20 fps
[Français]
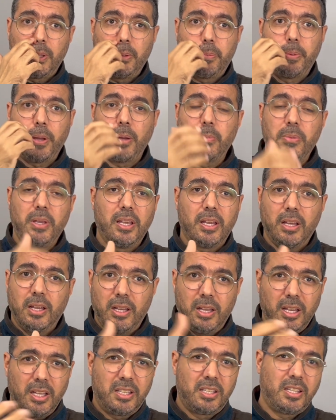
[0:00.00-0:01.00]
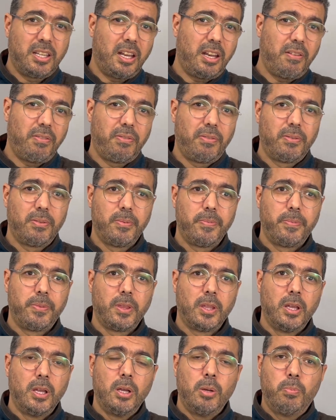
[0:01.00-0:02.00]
parmi les euh, salaf,
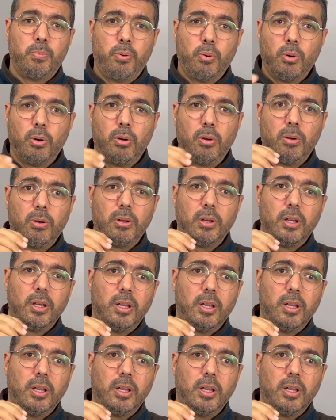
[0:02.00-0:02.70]
pour eux,